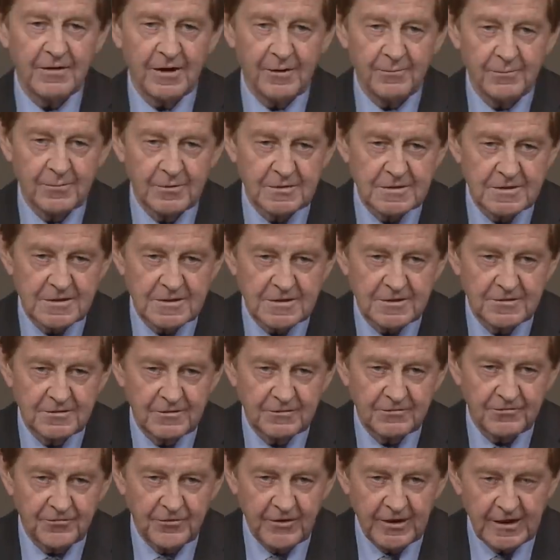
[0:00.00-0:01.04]
wir haben uns
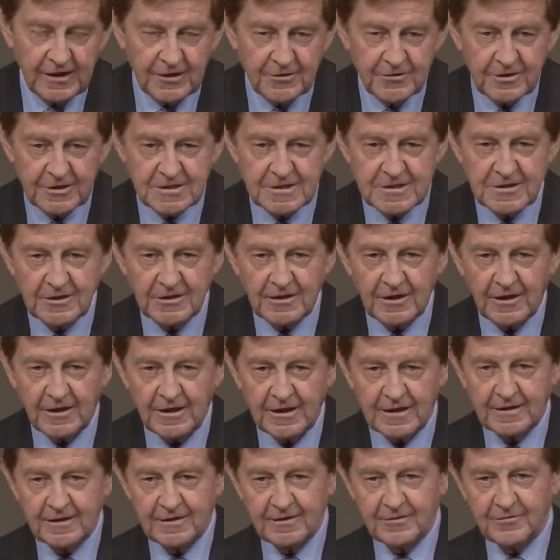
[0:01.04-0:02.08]
vorher kurz
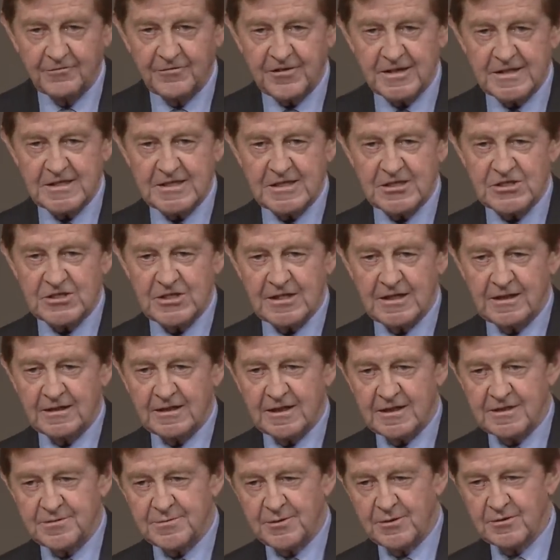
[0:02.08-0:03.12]
unterhalten und festgestellt,
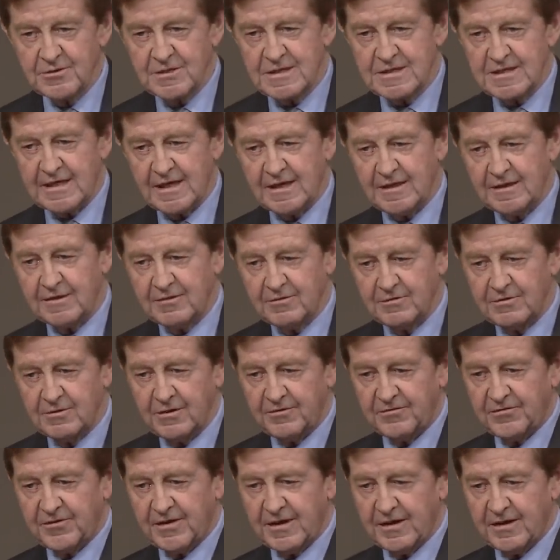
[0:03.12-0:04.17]
dass wir uns seit
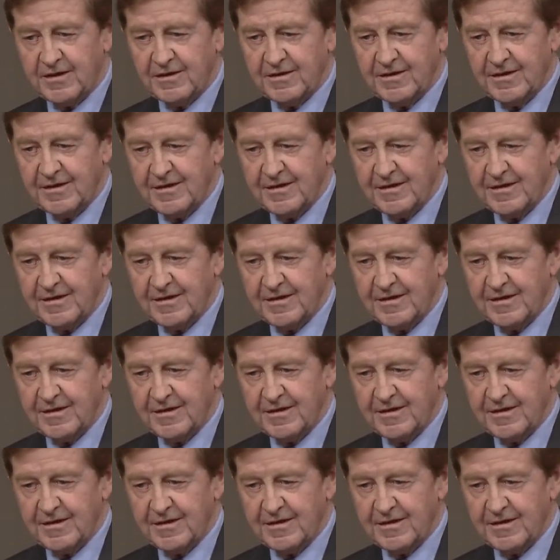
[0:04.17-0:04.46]
ungefähr